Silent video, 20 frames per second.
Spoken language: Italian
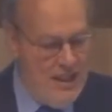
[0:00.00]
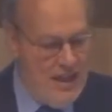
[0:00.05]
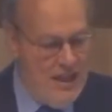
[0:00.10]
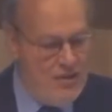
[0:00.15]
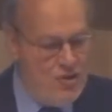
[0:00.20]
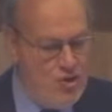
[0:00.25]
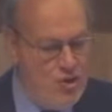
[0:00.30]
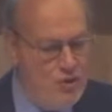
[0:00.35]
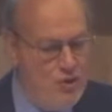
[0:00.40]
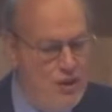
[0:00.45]

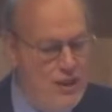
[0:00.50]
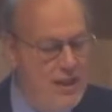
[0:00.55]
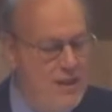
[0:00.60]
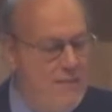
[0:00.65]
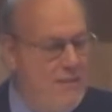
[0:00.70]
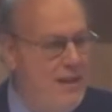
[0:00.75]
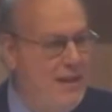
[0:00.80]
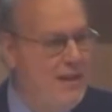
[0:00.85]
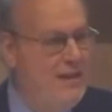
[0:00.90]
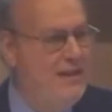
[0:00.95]
Angelo Di
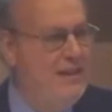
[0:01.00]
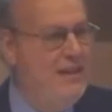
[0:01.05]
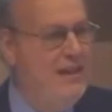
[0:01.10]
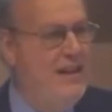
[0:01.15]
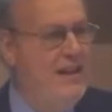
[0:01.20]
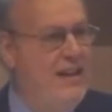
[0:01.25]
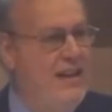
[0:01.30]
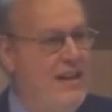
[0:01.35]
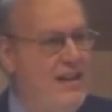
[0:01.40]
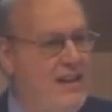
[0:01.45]

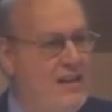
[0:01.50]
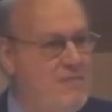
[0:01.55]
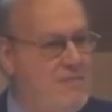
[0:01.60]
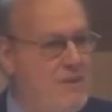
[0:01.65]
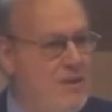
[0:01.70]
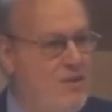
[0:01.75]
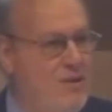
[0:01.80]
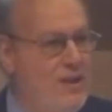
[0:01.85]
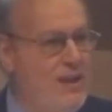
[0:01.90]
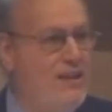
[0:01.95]
Clemente, Elena
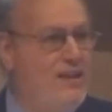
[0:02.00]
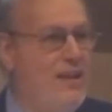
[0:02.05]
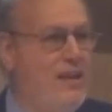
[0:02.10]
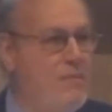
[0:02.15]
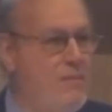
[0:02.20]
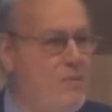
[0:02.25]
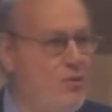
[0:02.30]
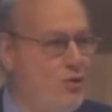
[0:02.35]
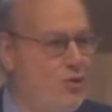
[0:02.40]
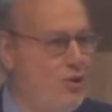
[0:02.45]
Spagnoletti
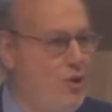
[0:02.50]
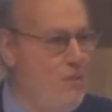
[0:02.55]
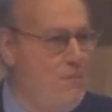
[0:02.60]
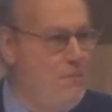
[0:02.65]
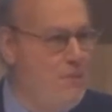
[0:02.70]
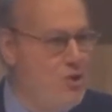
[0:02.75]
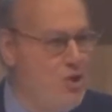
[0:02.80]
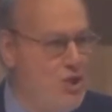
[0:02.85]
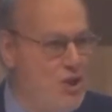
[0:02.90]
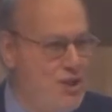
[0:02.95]
che
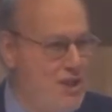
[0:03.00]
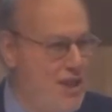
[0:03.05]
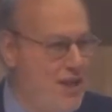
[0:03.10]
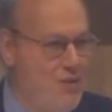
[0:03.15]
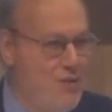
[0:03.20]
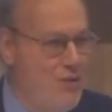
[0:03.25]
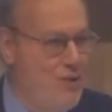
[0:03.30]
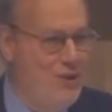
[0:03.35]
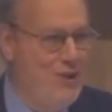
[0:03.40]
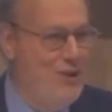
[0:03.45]
purtroppo ci
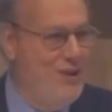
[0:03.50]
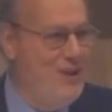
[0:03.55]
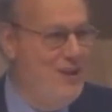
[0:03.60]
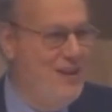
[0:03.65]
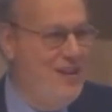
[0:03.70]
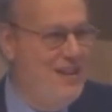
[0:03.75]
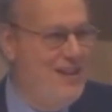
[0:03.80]
seguono